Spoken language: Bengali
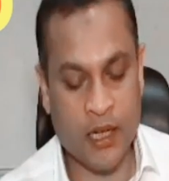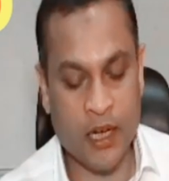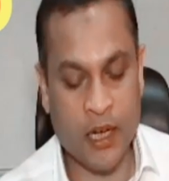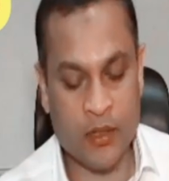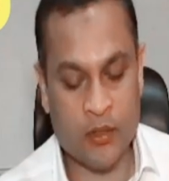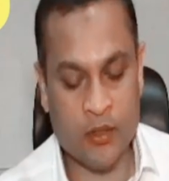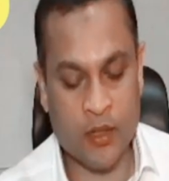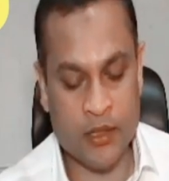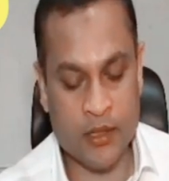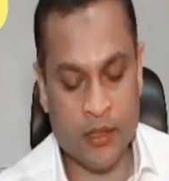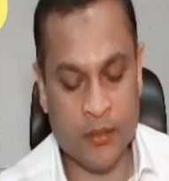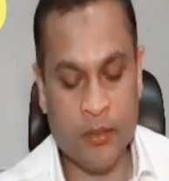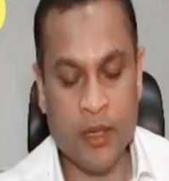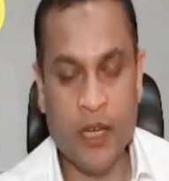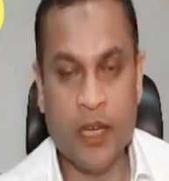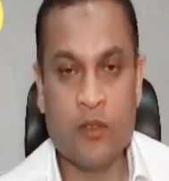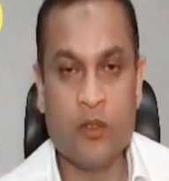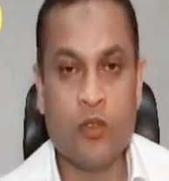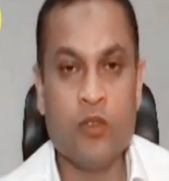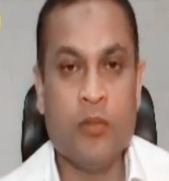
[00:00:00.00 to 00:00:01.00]
যারা আটক আছেন
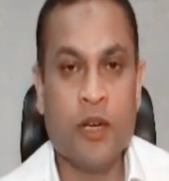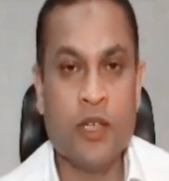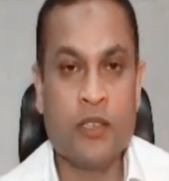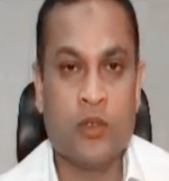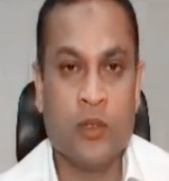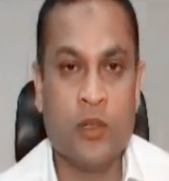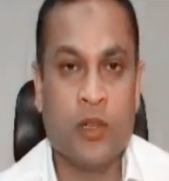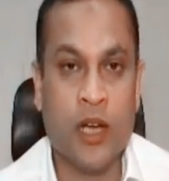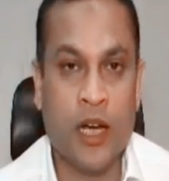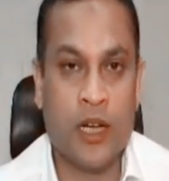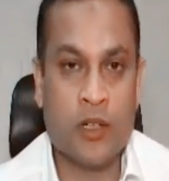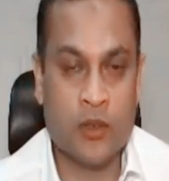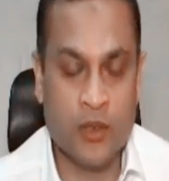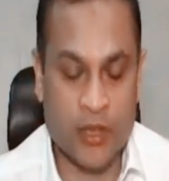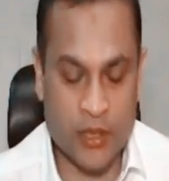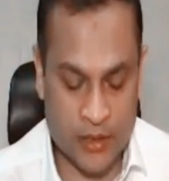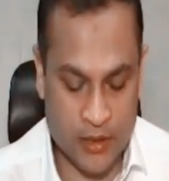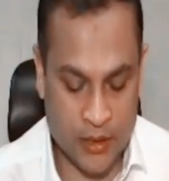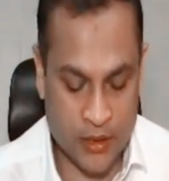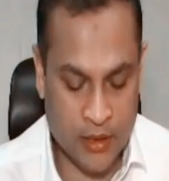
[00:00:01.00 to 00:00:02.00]
প্রায় দুই মাস ধরে
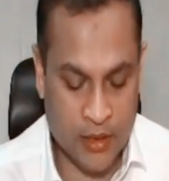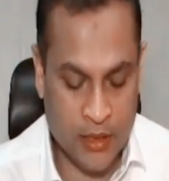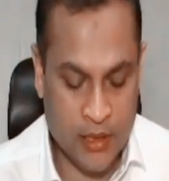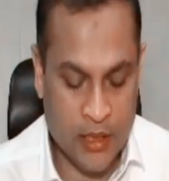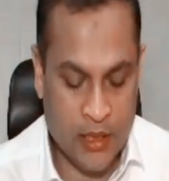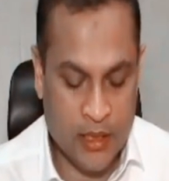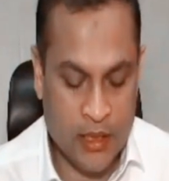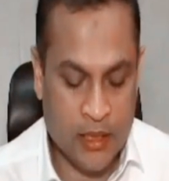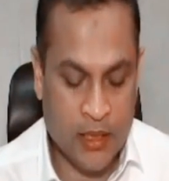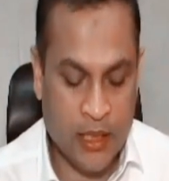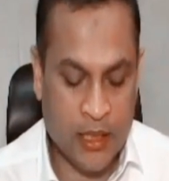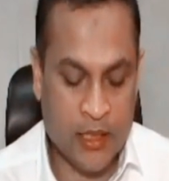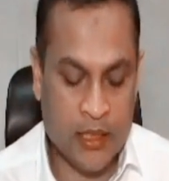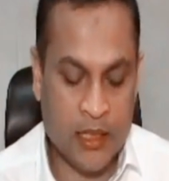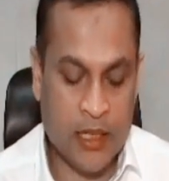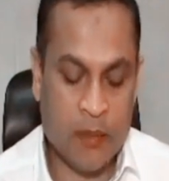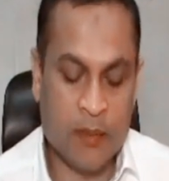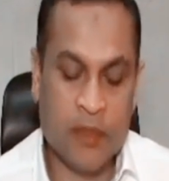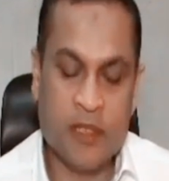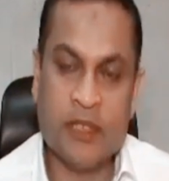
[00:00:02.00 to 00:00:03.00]
আটক আছেন
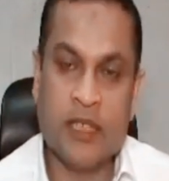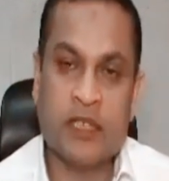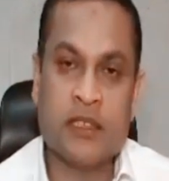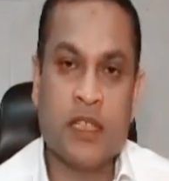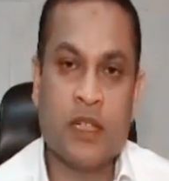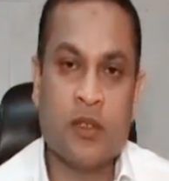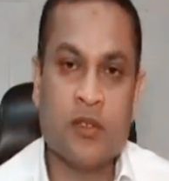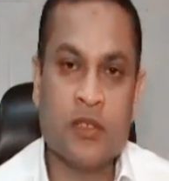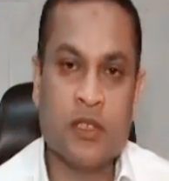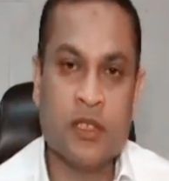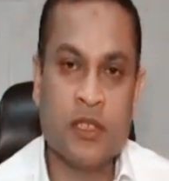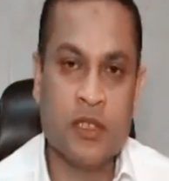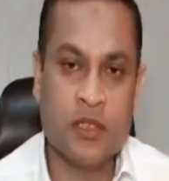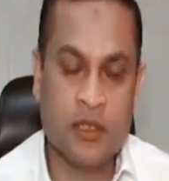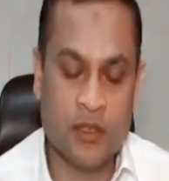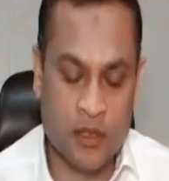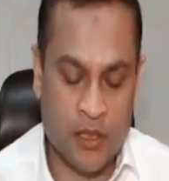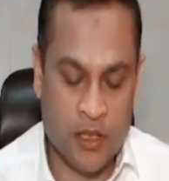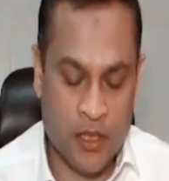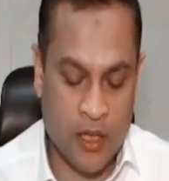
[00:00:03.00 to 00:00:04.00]
তাদেরকে আমরা চেষ্টা করছি
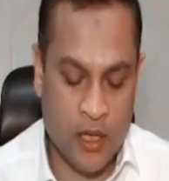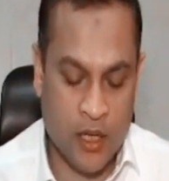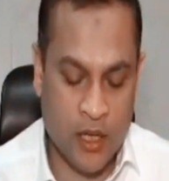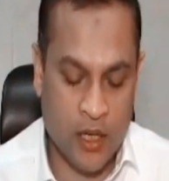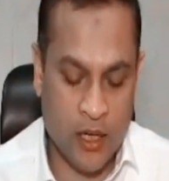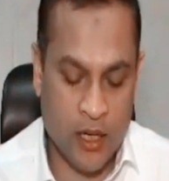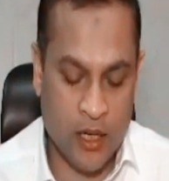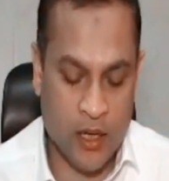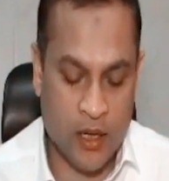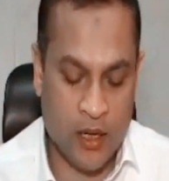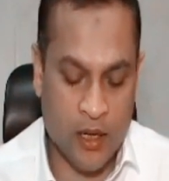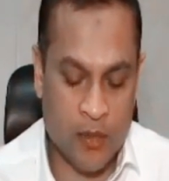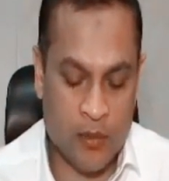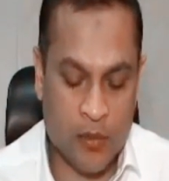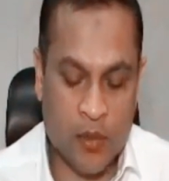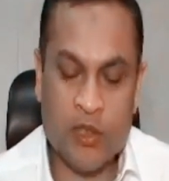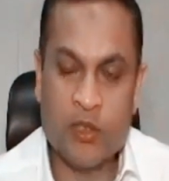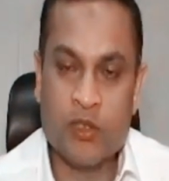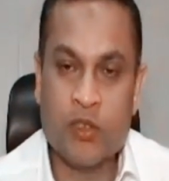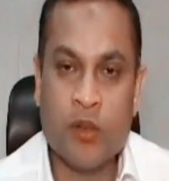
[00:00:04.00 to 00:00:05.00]

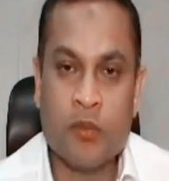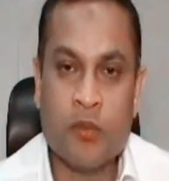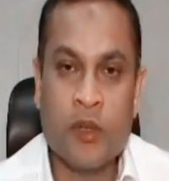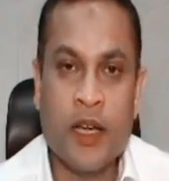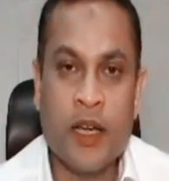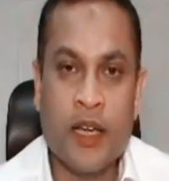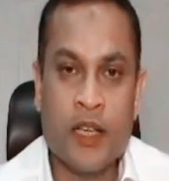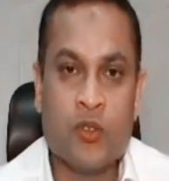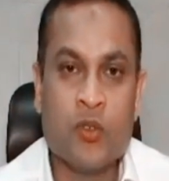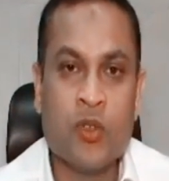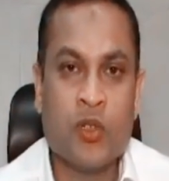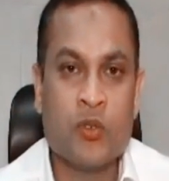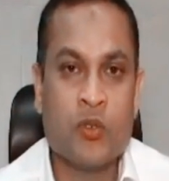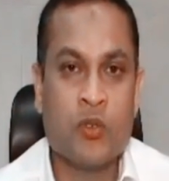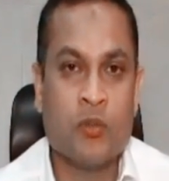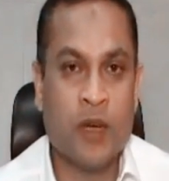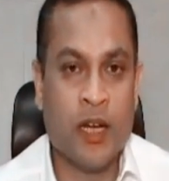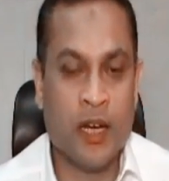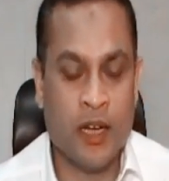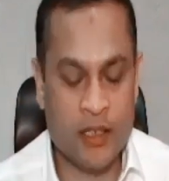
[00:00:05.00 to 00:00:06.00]
প্রতি সপ্তাহে কিছু
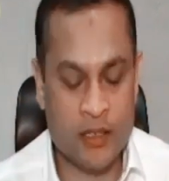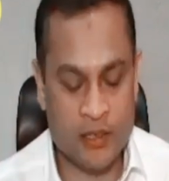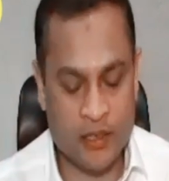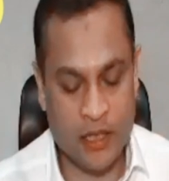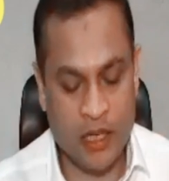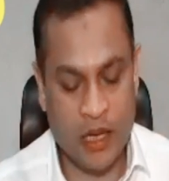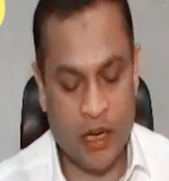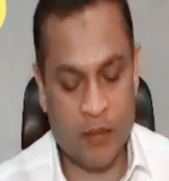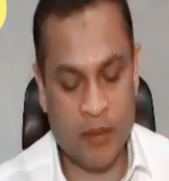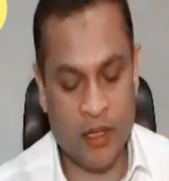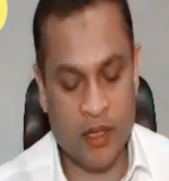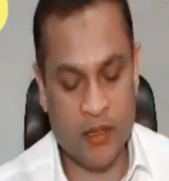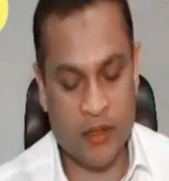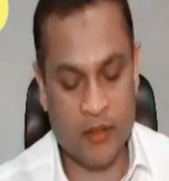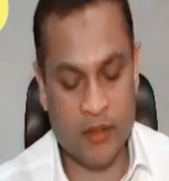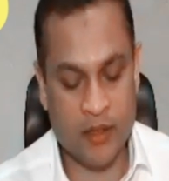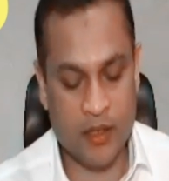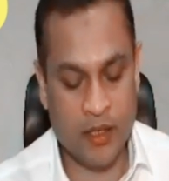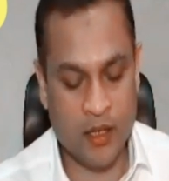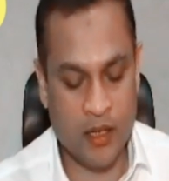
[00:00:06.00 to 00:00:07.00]
কিছু বাংলাদেশি খাবার
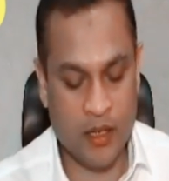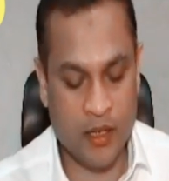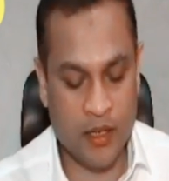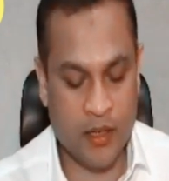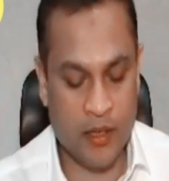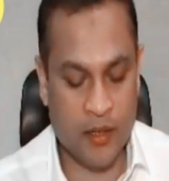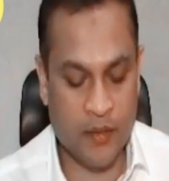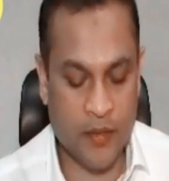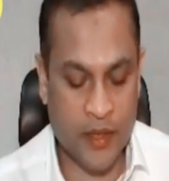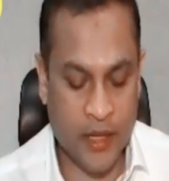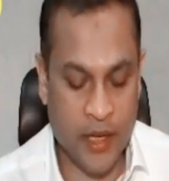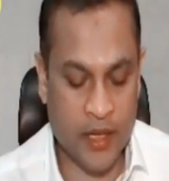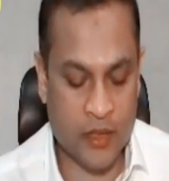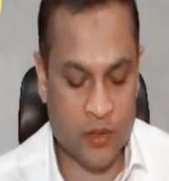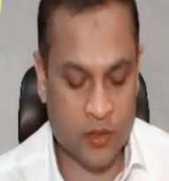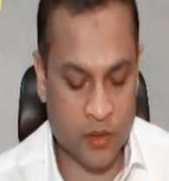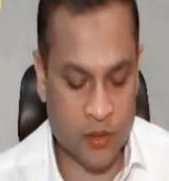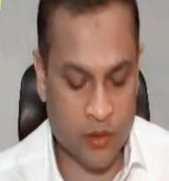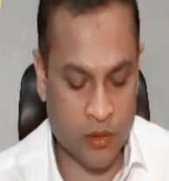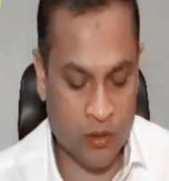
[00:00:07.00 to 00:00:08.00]

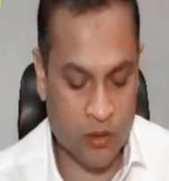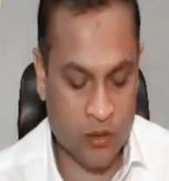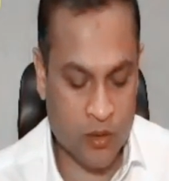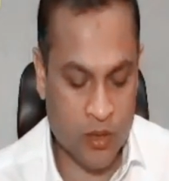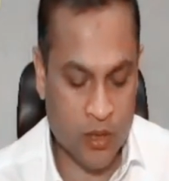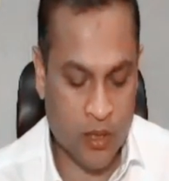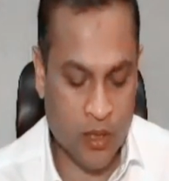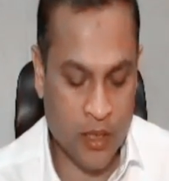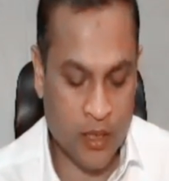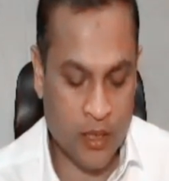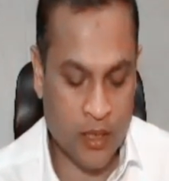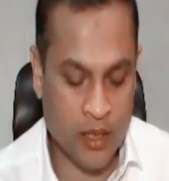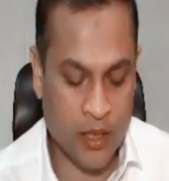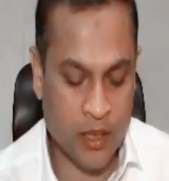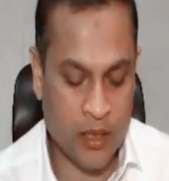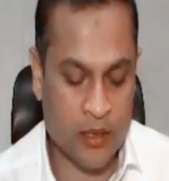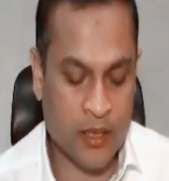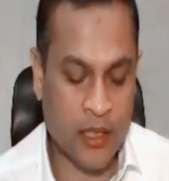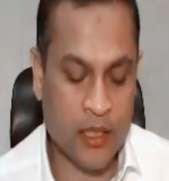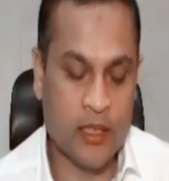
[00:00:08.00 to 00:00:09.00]
দেওয়ার জন্য এটা
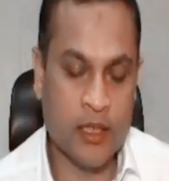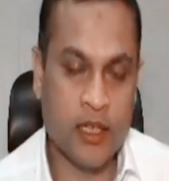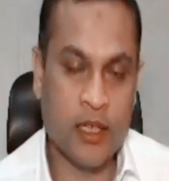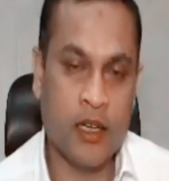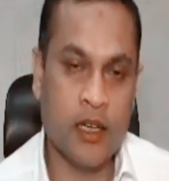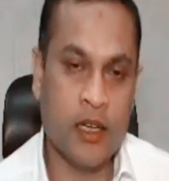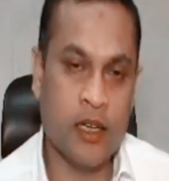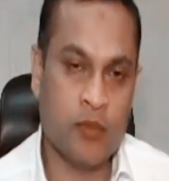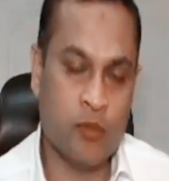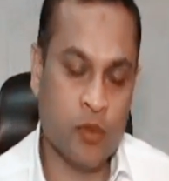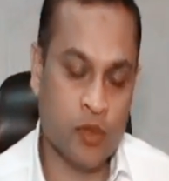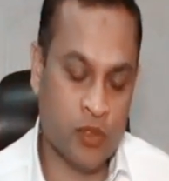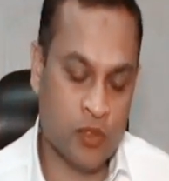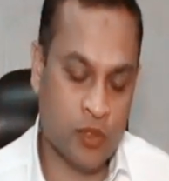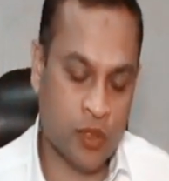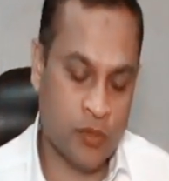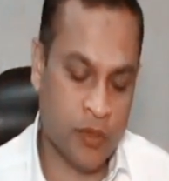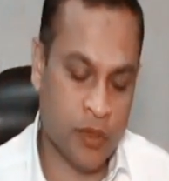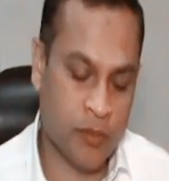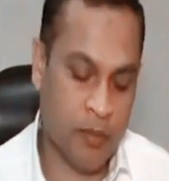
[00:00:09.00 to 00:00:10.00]
তাদেরকে প্রতি
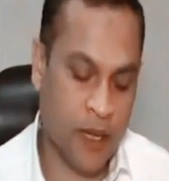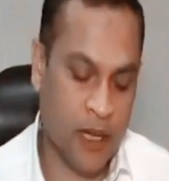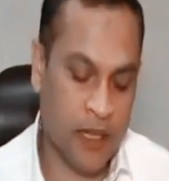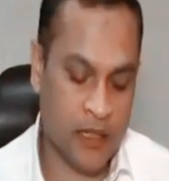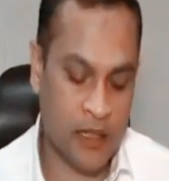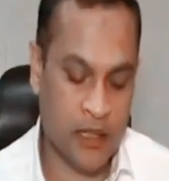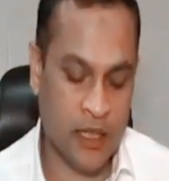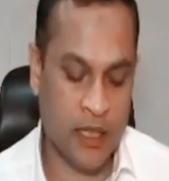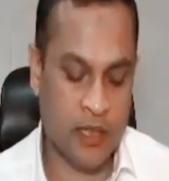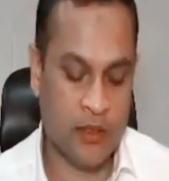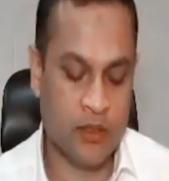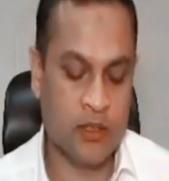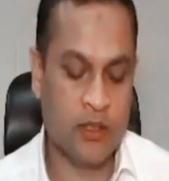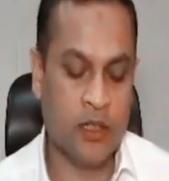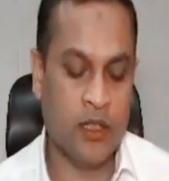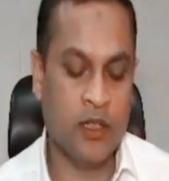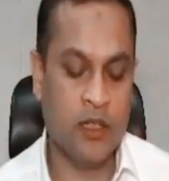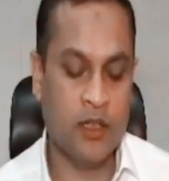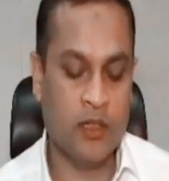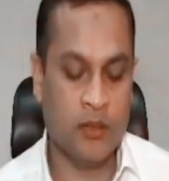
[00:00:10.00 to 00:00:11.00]
সপ্তাহে পানি দেয়া
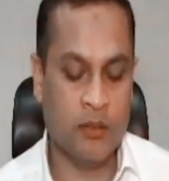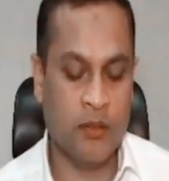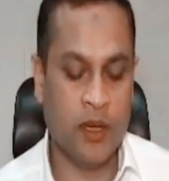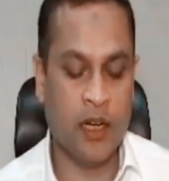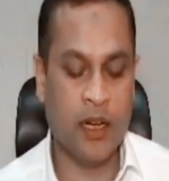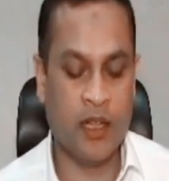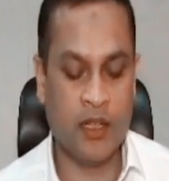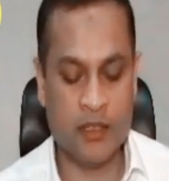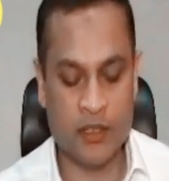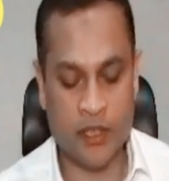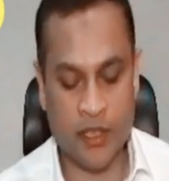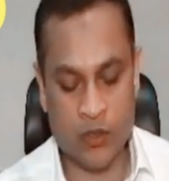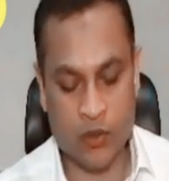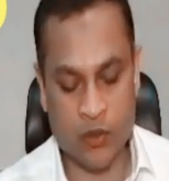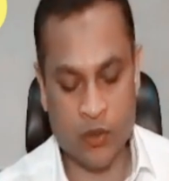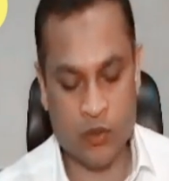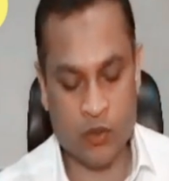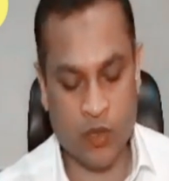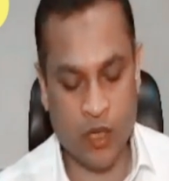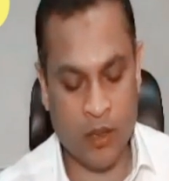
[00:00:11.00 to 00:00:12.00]
হচ্ছে বাংলাদেশি
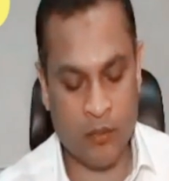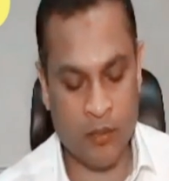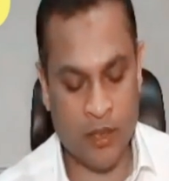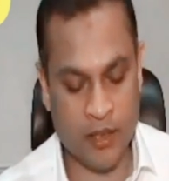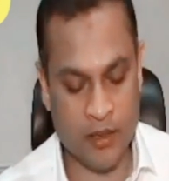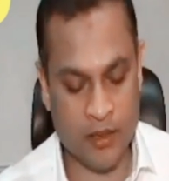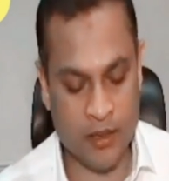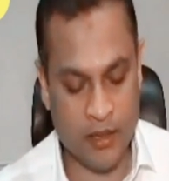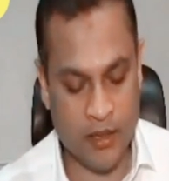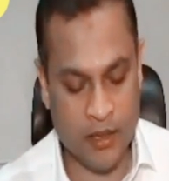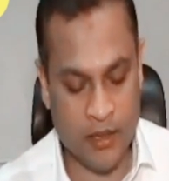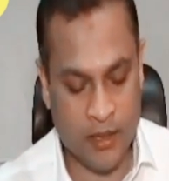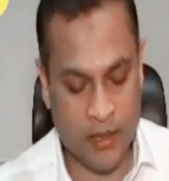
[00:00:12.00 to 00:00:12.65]
কিছু কিছু খাবার